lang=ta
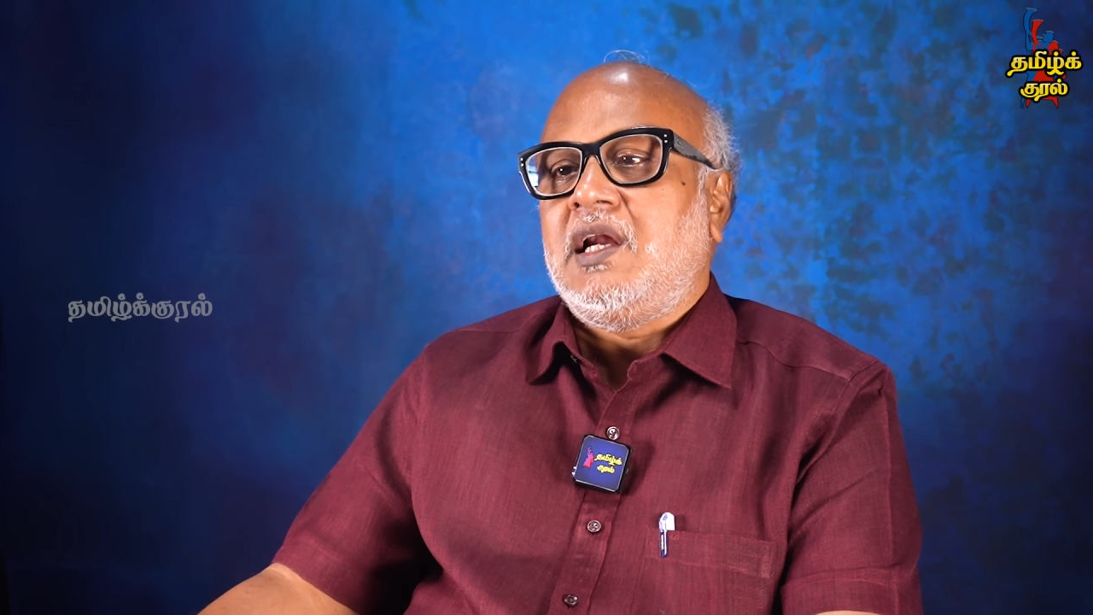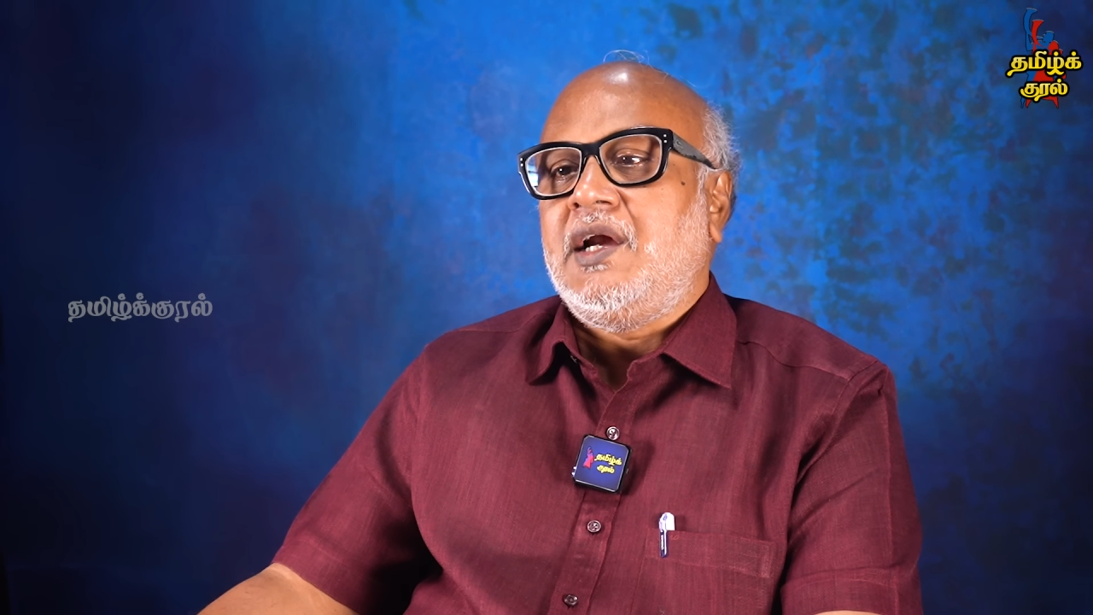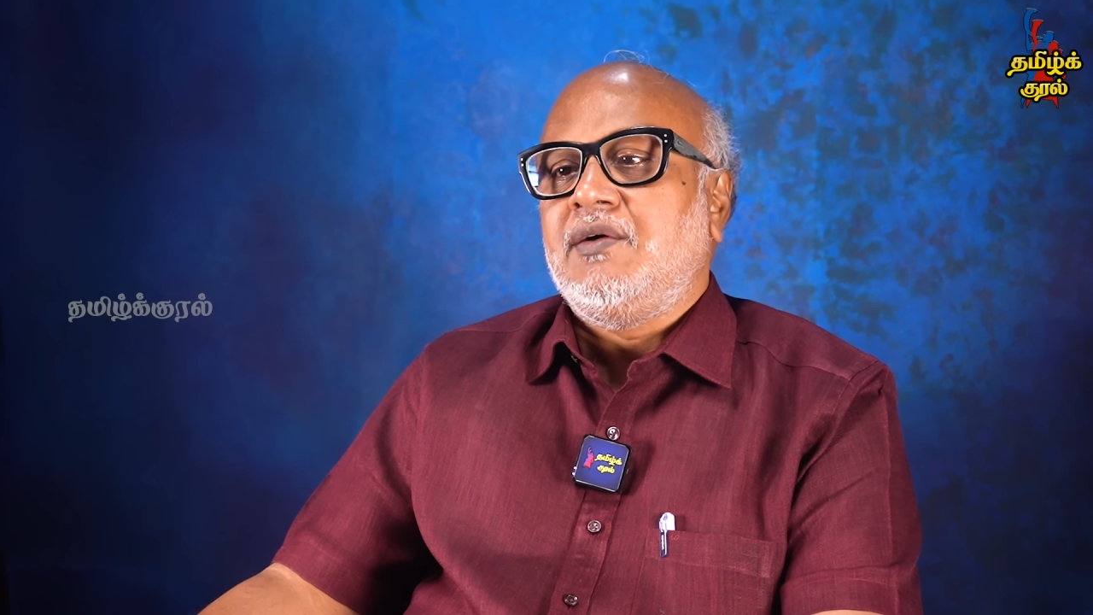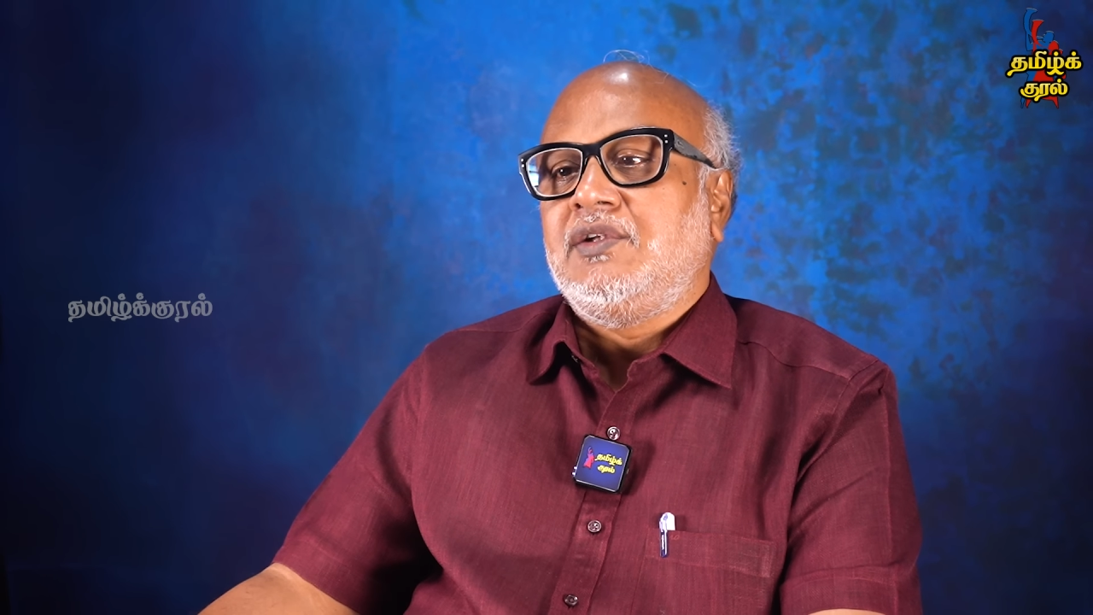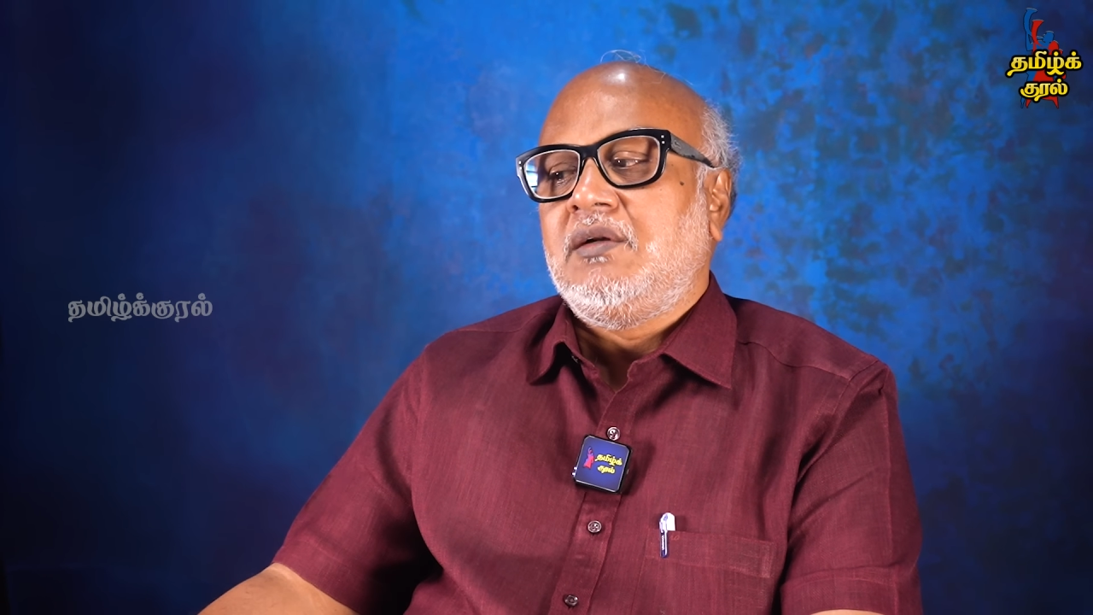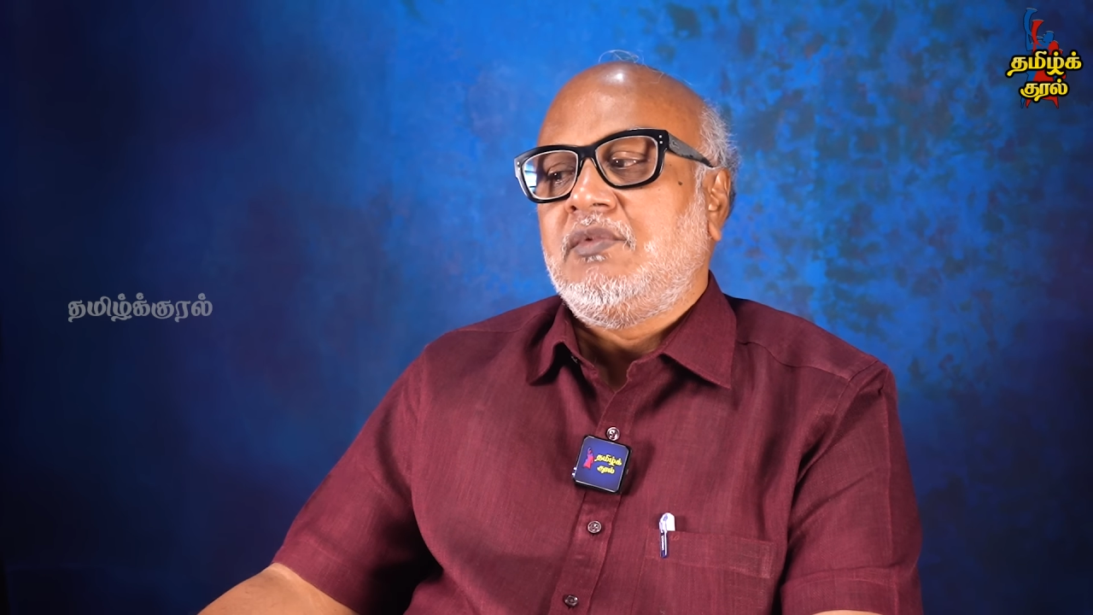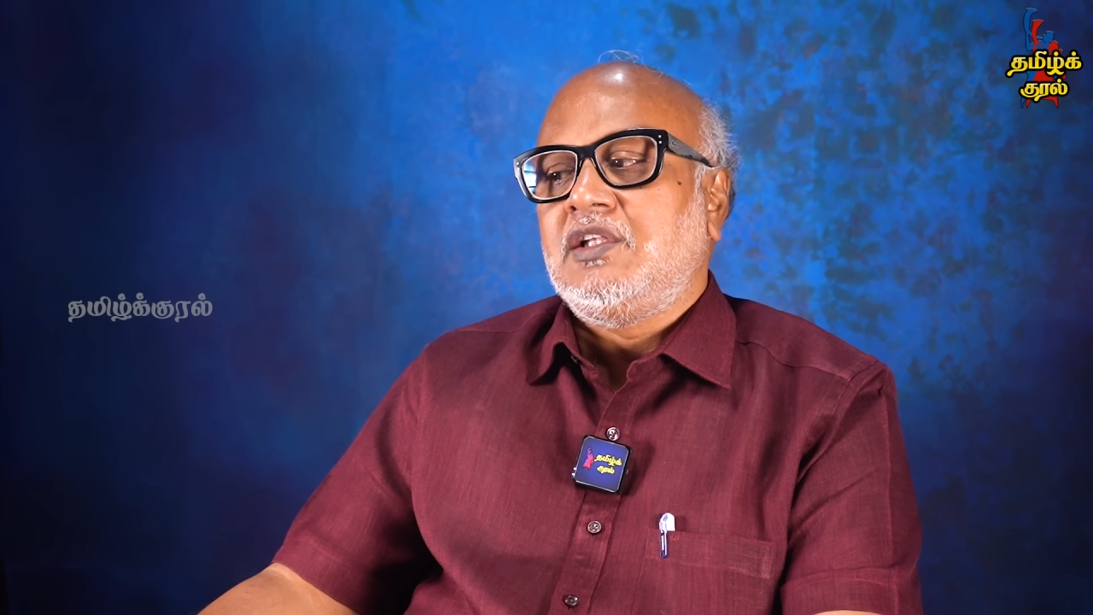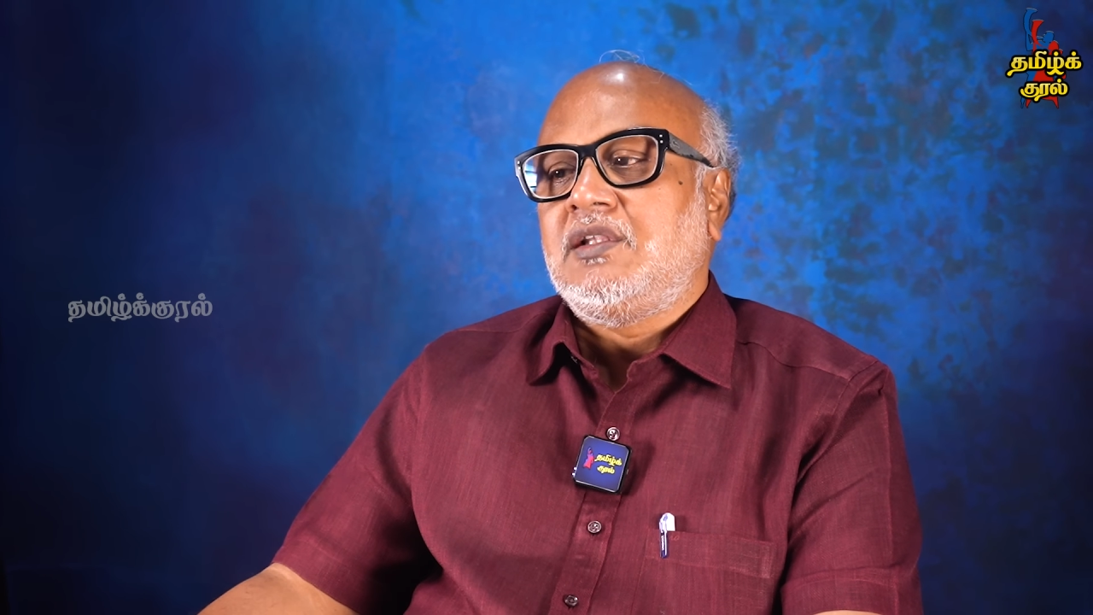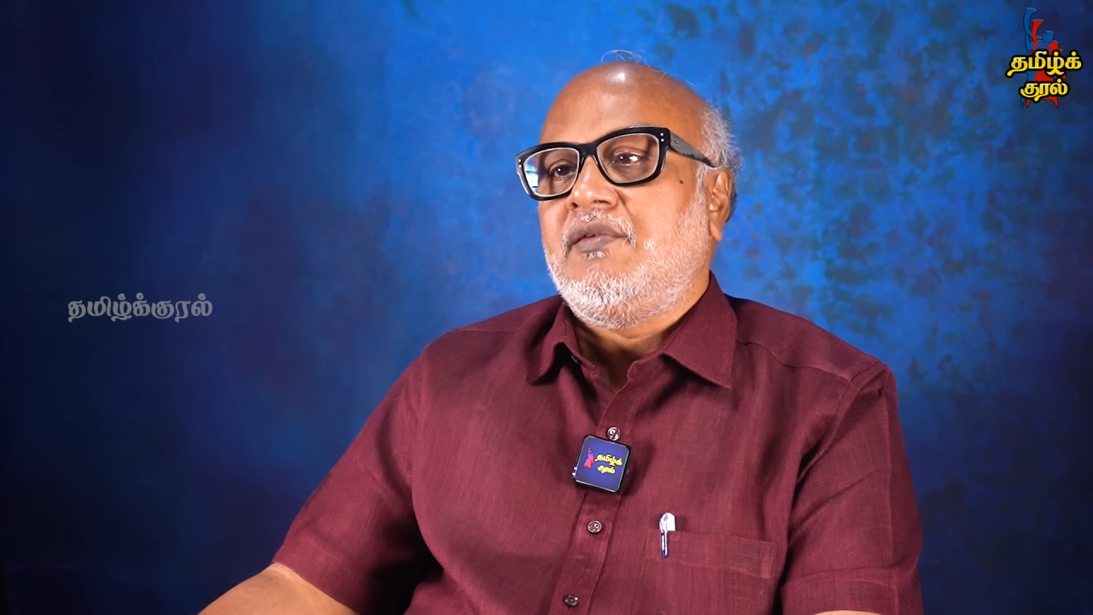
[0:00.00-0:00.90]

தலையிடுவது என்பது